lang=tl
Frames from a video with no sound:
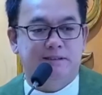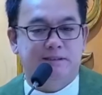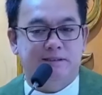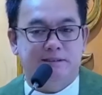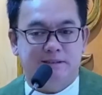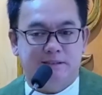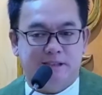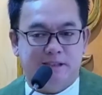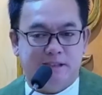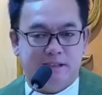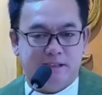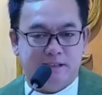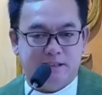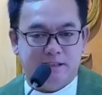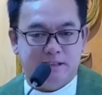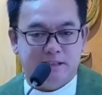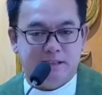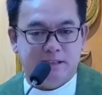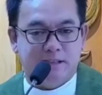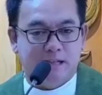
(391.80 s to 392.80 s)
No?
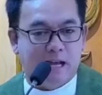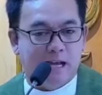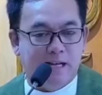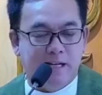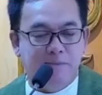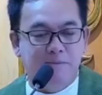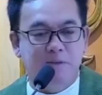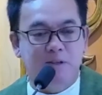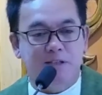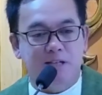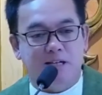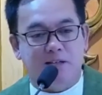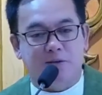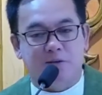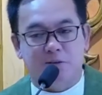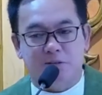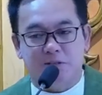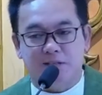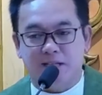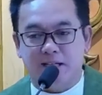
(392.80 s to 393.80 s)
Alam niyo
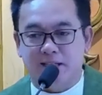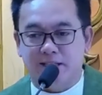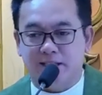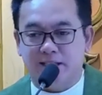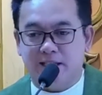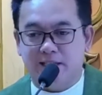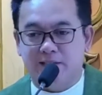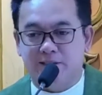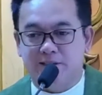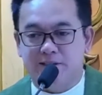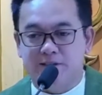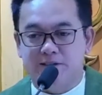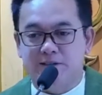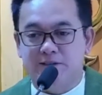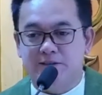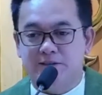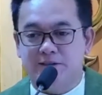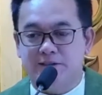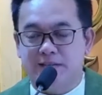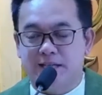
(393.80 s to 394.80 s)
na kung saan kayo,
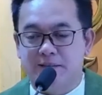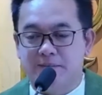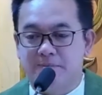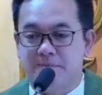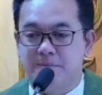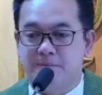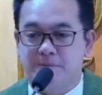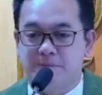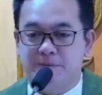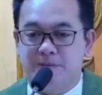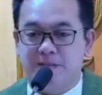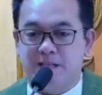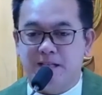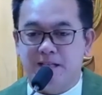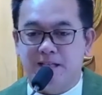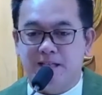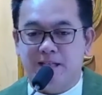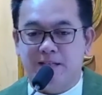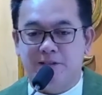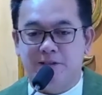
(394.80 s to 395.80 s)
no? Kung saan,
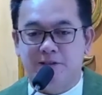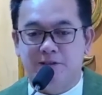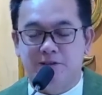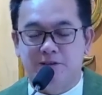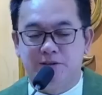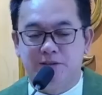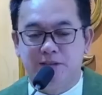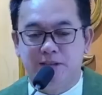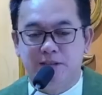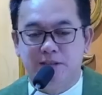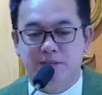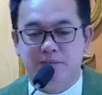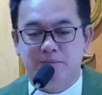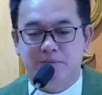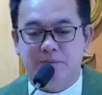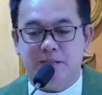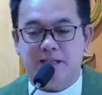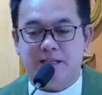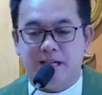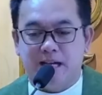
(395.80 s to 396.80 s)
saan kayong
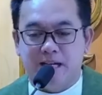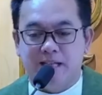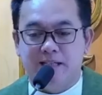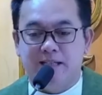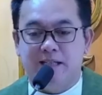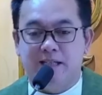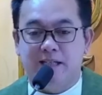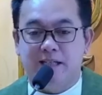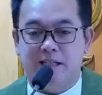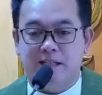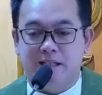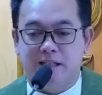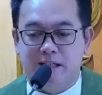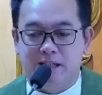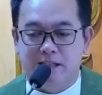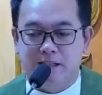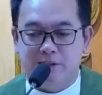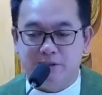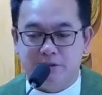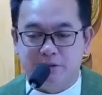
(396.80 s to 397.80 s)
paraan na
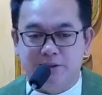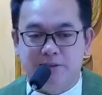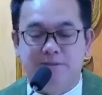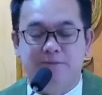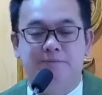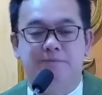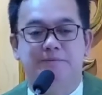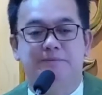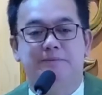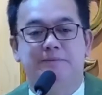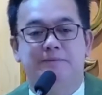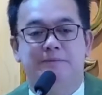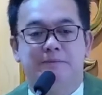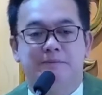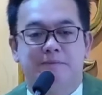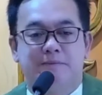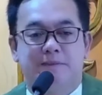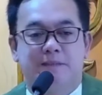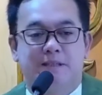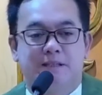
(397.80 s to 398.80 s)
naglilingkod.
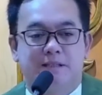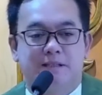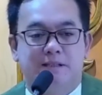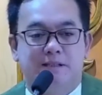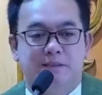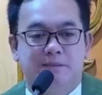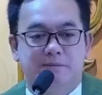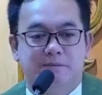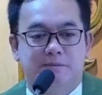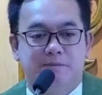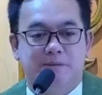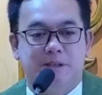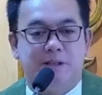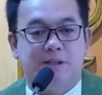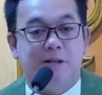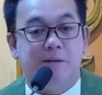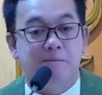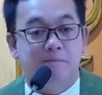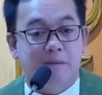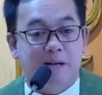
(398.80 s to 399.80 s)

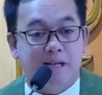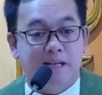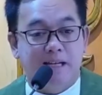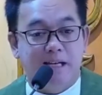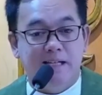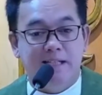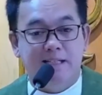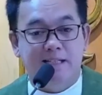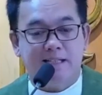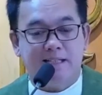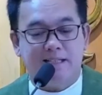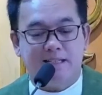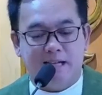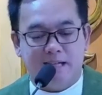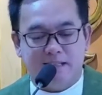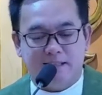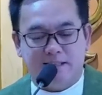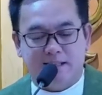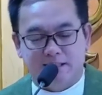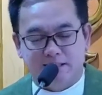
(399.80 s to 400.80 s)
Pero ang paalala
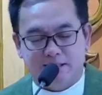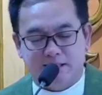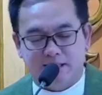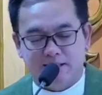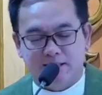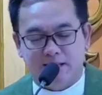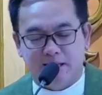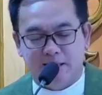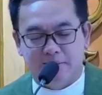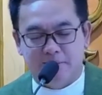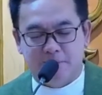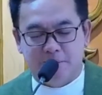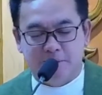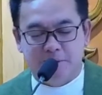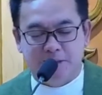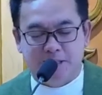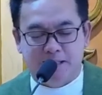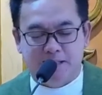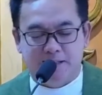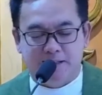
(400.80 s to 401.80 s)
sa atin, tandaan
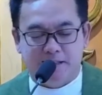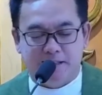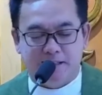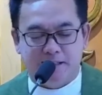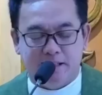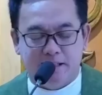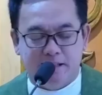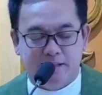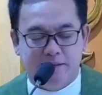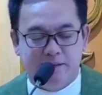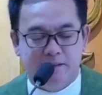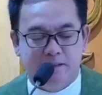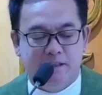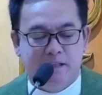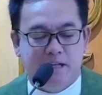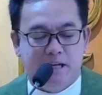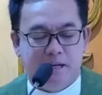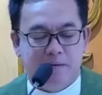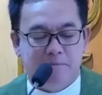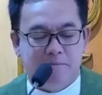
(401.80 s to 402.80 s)
po natin ha,
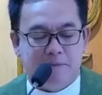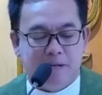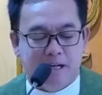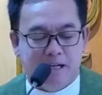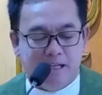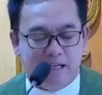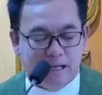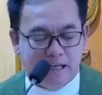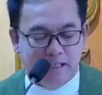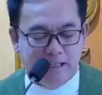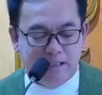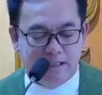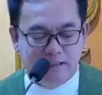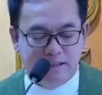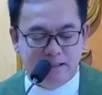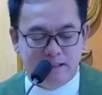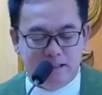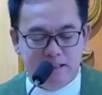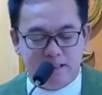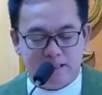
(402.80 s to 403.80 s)
ang
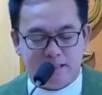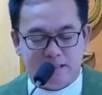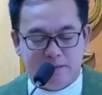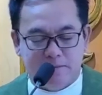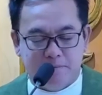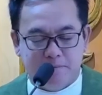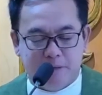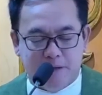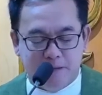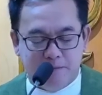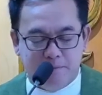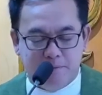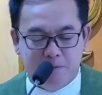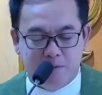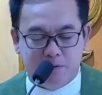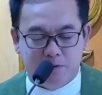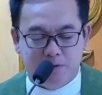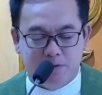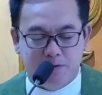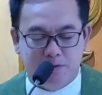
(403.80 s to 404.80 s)
paalala ni San
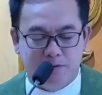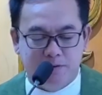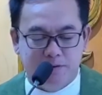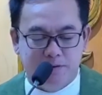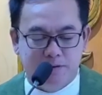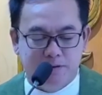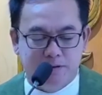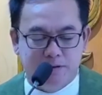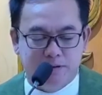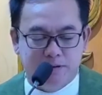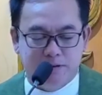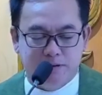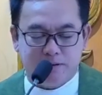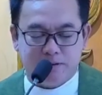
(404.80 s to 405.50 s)
Pablo